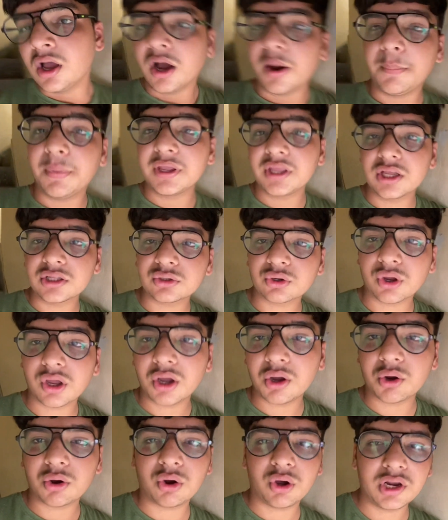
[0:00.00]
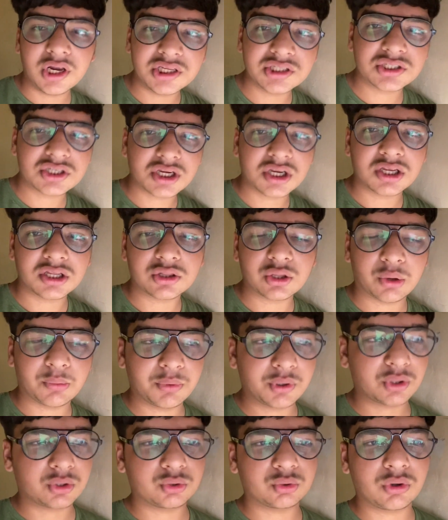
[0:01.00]
और भैया तो गया कॉलेज तो
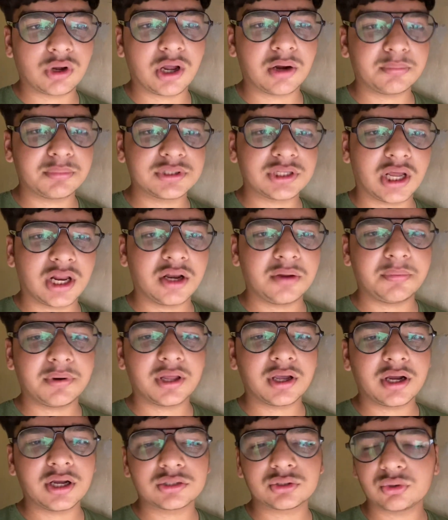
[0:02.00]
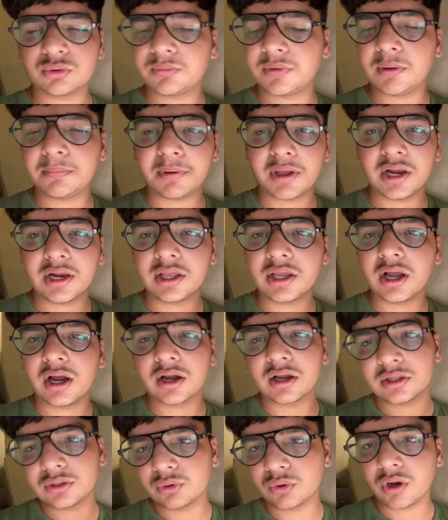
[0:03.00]
मेरे को दुकान पर जाना पड़ेगा तो मैं पहले ही आ
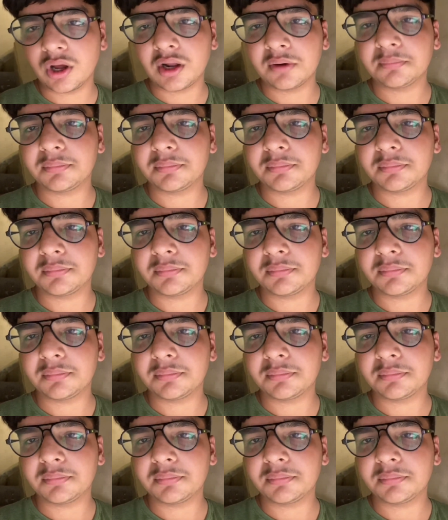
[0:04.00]
गया दुकान